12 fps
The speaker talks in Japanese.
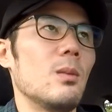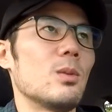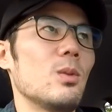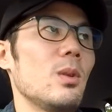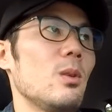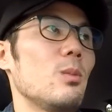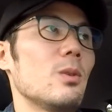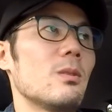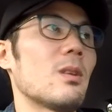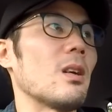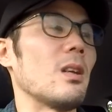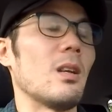それを僕
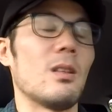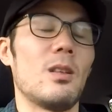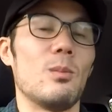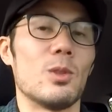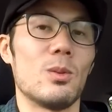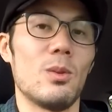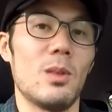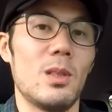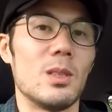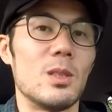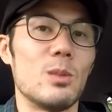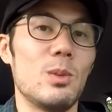らがやってもしょうがない
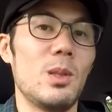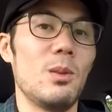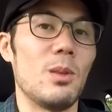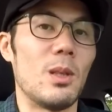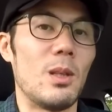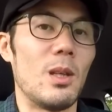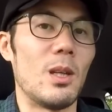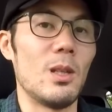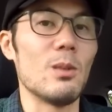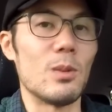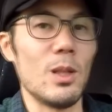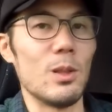し趣味領域でやり
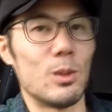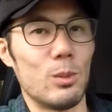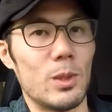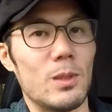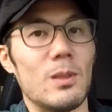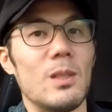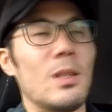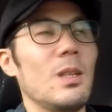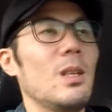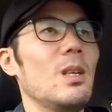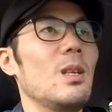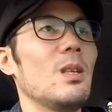たくないでしょ別に
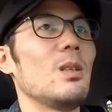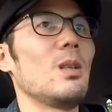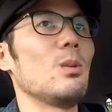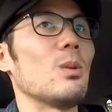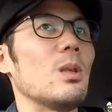なの